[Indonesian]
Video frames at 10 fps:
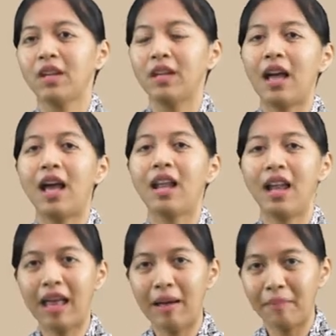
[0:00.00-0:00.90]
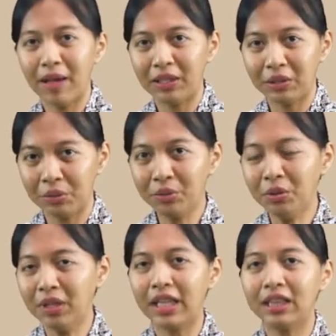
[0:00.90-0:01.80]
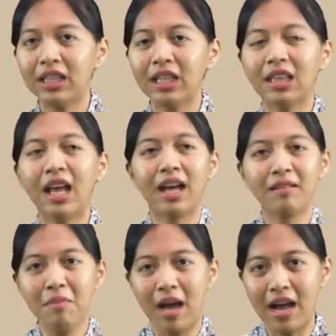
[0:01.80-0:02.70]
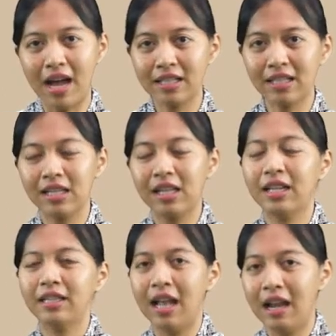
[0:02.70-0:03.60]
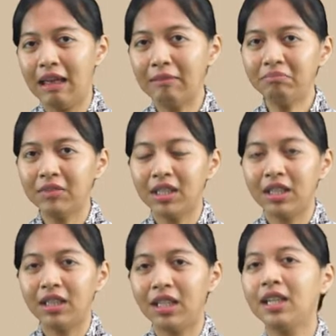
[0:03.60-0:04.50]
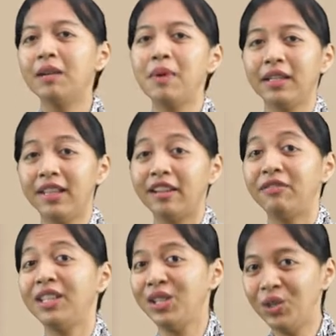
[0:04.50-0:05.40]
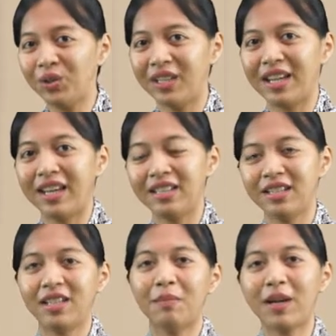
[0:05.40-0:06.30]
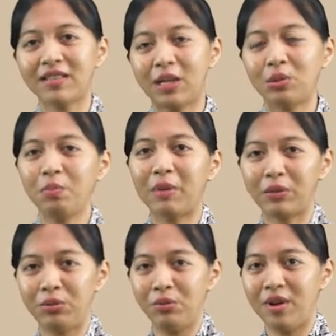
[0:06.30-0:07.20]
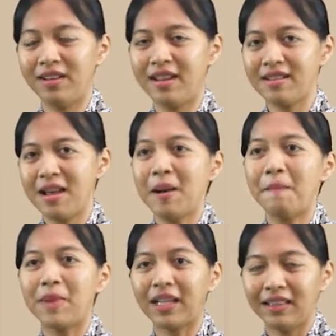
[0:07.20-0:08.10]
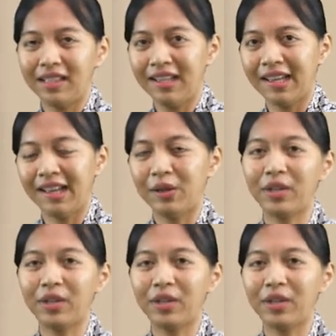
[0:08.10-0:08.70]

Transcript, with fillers: Nah, hal-hal apa itu nanti kita akan bahas dalam tiga bagian video ya. Jadi ada part 1, part 2 dan part 3.